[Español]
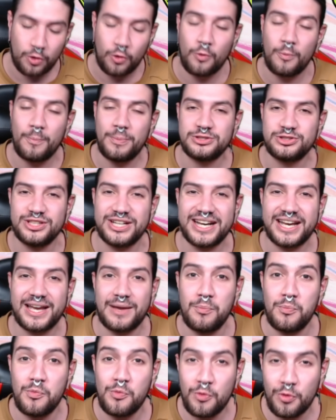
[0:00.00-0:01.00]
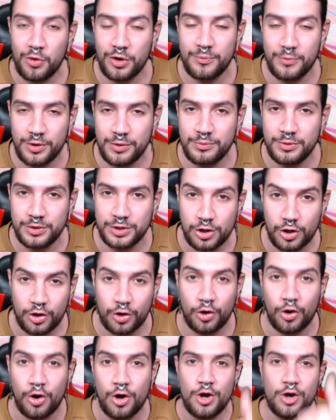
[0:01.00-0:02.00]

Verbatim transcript: un personaje muy muy muy loco,